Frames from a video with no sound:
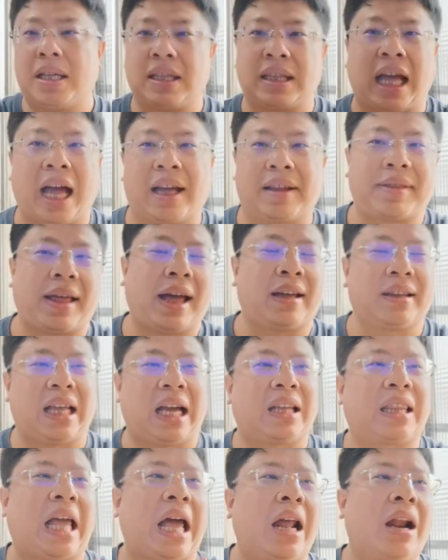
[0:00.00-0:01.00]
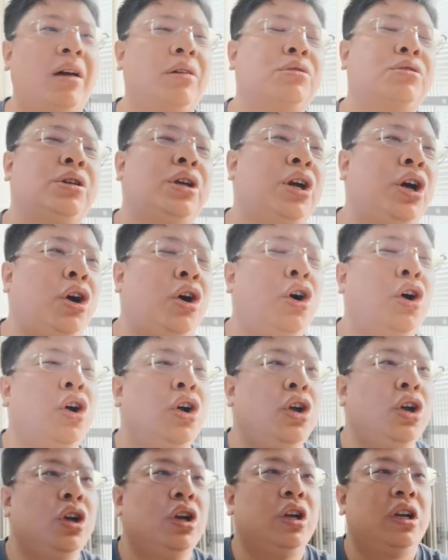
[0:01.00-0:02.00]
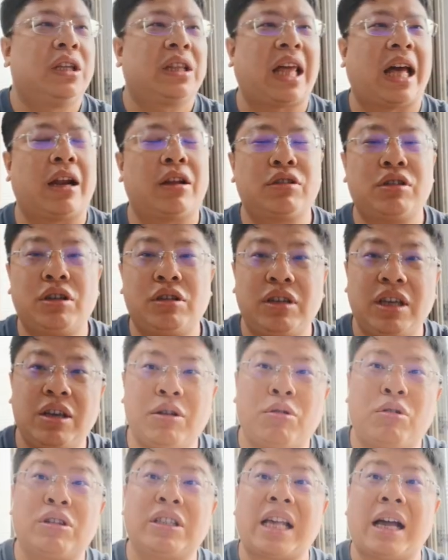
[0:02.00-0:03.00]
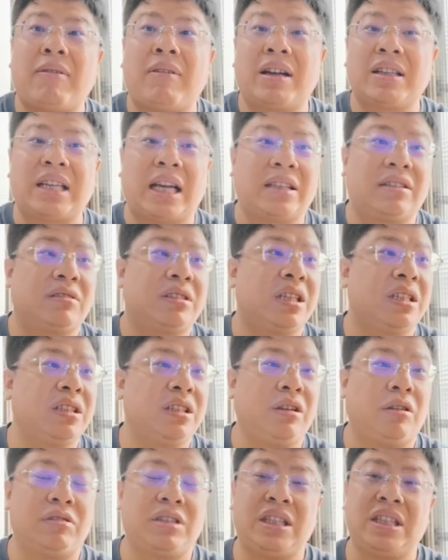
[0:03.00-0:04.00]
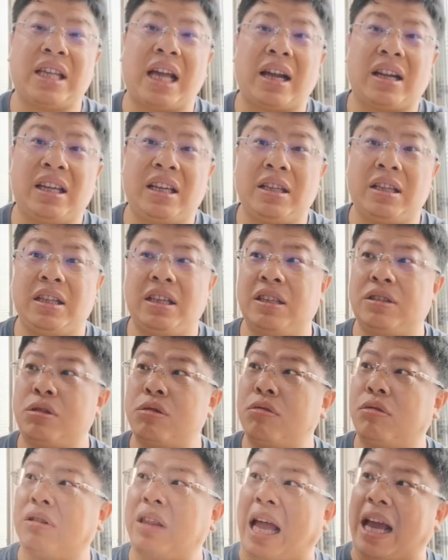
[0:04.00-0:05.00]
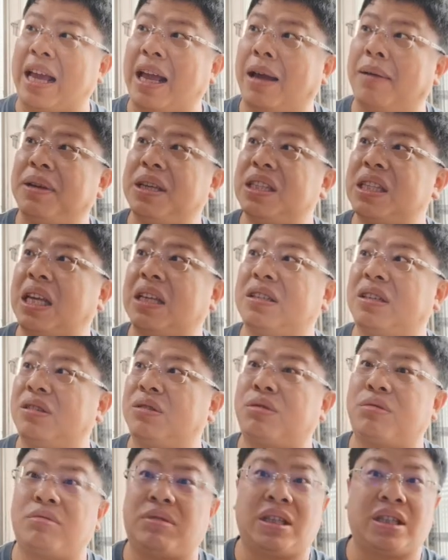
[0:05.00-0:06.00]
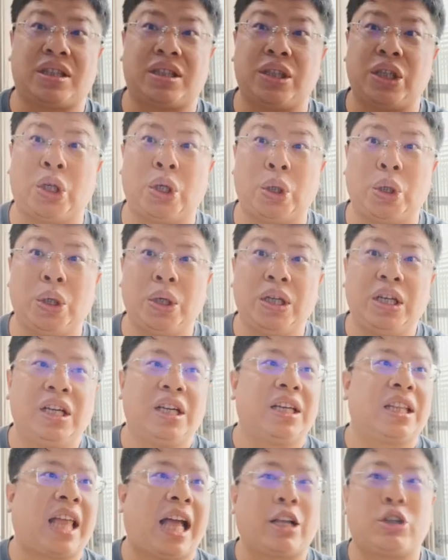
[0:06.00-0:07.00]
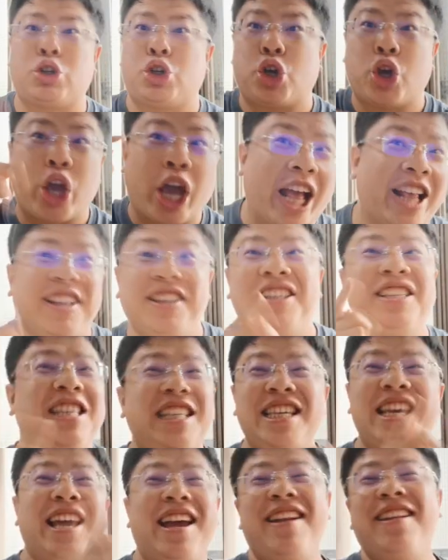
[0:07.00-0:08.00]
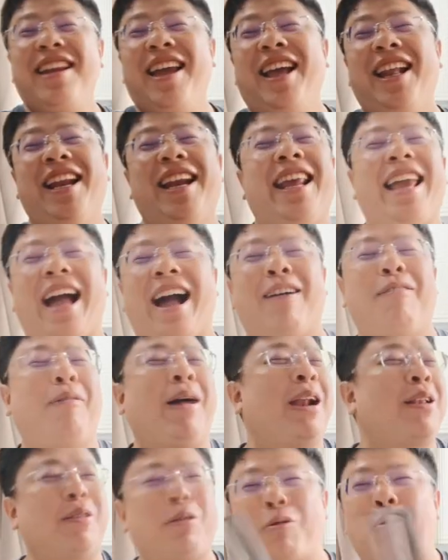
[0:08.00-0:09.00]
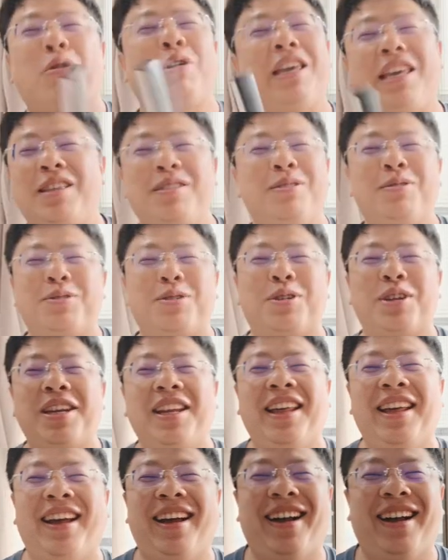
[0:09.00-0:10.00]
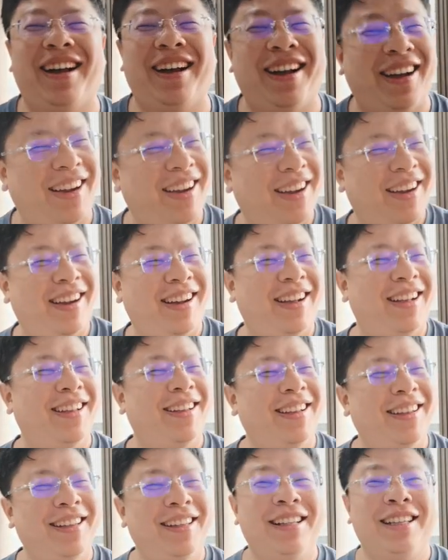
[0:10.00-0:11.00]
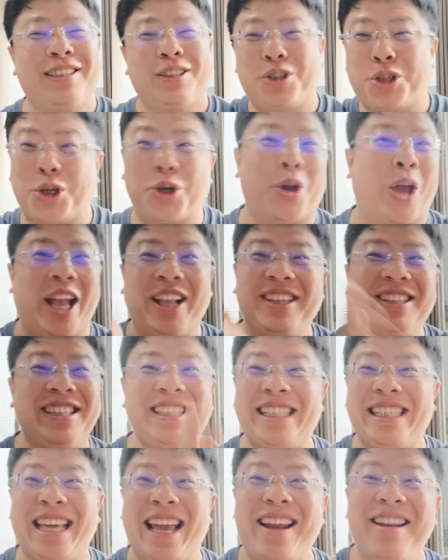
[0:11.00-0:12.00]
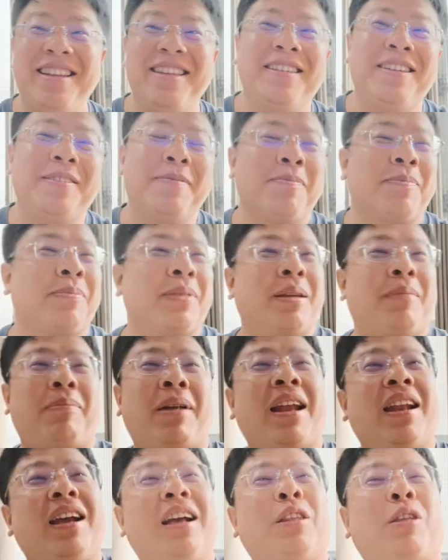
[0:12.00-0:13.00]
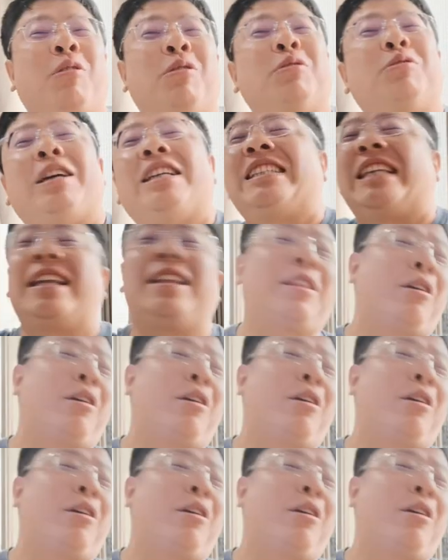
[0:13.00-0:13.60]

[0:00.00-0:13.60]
打打打打到最后，打到最后，英国伤亡惨重，甚至有几仗，你你中国打鸦片战争输的时候，他全歼两万多英军，全歼，把那个统帅人